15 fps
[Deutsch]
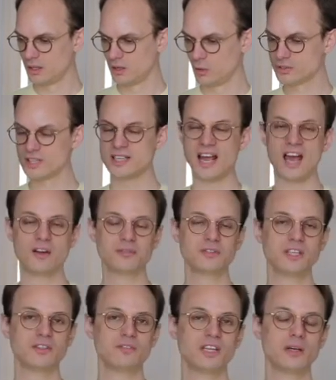Unser
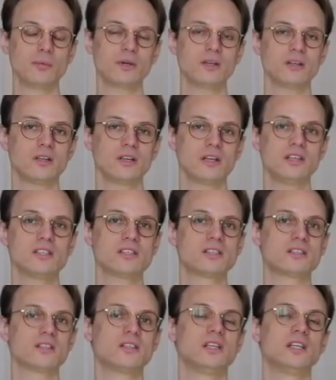Nervengewebe
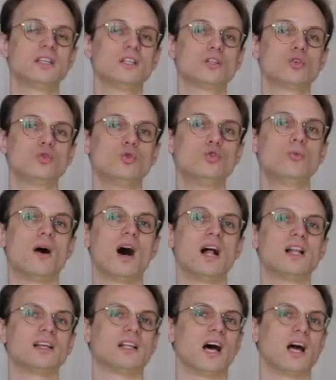ist nicht
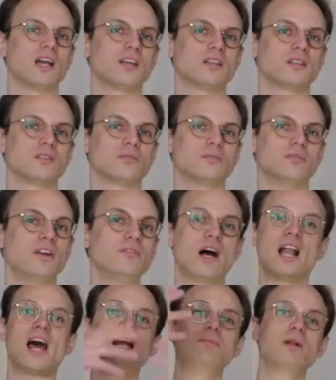überall gleich. Wenn wir
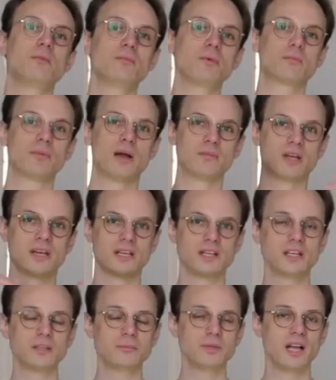allein mal beim
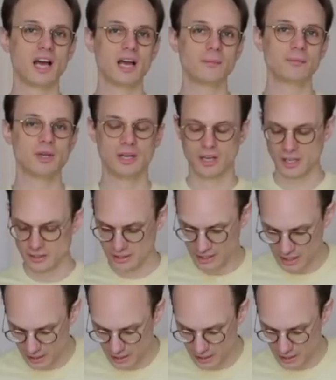Gehirn bleiben, dann